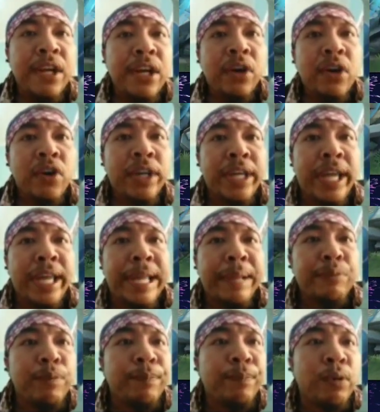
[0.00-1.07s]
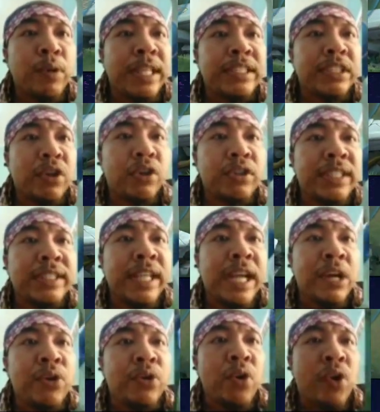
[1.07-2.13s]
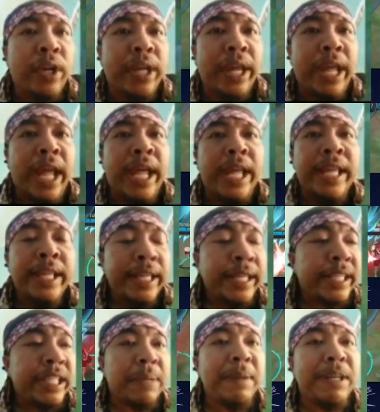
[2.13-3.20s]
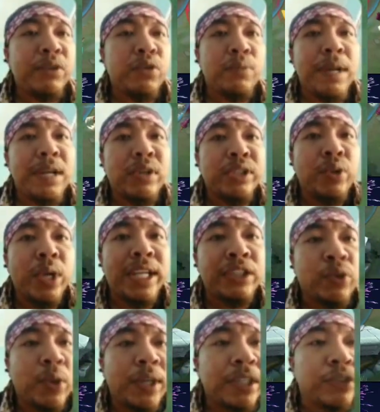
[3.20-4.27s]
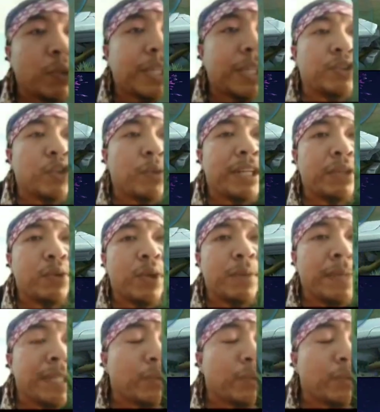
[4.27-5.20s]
Oke, mumpung Lancelotnya jauh, oke. Kita balik dulu bang. Itu ada cowok, ada cowok, ada cowok. Balik duluan, balik